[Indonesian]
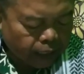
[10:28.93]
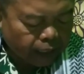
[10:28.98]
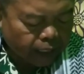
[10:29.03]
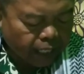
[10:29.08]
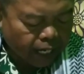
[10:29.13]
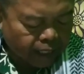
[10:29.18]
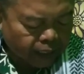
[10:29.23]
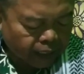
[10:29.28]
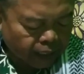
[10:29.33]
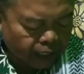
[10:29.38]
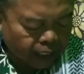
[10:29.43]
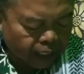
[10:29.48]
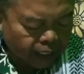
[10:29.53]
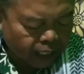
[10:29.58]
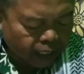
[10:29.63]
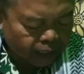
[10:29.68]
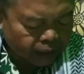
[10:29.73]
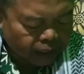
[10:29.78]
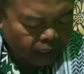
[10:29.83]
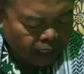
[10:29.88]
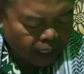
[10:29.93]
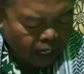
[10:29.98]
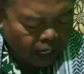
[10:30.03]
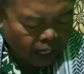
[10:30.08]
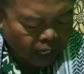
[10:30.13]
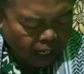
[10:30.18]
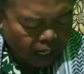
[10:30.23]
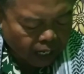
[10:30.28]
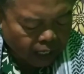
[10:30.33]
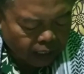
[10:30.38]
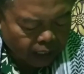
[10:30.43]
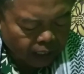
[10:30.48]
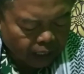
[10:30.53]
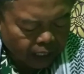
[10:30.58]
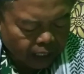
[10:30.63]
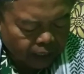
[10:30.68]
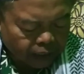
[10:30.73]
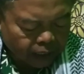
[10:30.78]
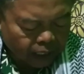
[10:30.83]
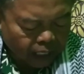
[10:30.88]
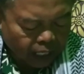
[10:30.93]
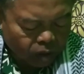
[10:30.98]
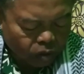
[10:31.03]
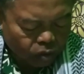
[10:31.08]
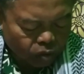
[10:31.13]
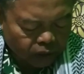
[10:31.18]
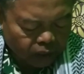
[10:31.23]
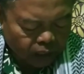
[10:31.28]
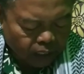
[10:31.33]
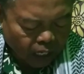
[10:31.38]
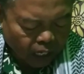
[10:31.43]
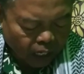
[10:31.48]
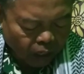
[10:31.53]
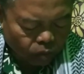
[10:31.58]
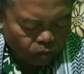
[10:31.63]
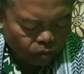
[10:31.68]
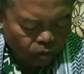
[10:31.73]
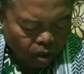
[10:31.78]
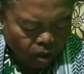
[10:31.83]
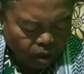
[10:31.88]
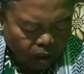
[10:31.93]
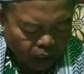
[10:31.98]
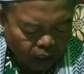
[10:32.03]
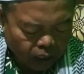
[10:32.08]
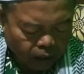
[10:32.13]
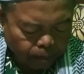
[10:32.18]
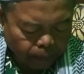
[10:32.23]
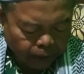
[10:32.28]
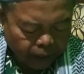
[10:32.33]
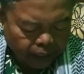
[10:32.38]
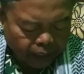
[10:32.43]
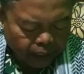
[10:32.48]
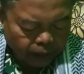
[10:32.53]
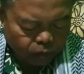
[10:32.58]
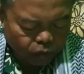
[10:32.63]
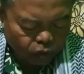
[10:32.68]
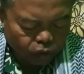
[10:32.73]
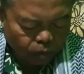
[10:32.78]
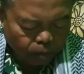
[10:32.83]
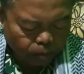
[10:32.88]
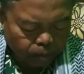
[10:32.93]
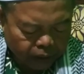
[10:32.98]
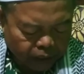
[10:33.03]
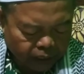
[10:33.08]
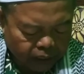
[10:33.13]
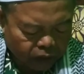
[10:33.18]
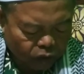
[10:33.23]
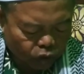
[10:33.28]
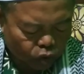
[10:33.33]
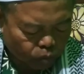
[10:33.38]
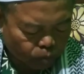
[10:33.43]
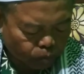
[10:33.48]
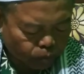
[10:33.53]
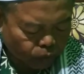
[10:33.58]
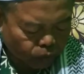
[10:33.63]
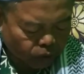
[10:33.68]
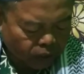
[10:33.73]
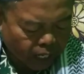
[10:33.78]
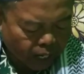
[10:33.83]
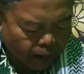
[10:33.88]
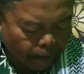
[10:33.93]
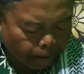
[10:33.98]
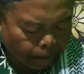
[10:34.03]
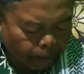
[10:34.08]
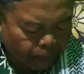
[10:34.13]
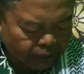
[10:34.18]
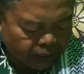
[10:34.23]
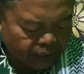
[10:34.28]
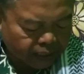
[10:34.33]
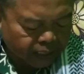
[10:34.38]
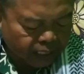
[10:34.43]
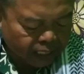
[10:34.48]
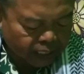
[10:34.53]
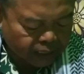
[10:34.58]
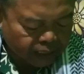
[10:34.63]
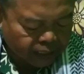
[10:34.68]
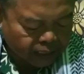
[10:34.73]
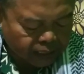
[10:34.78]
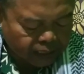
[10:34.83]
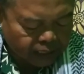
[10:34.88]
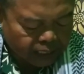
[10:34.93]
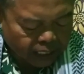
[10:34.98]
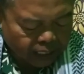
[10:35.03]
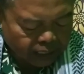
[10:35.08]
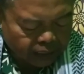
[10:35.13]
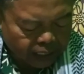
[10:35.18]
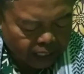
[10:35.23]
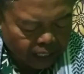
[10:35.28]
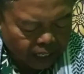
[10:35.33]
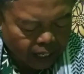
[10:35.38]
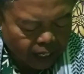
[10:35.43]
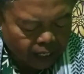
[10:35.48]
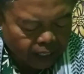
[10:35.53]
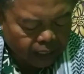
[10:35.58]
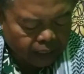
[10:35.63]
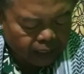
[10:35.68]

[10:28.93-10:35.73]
dan ingatlah akan karunia Allah kepadamu begitu pula perjanjiannya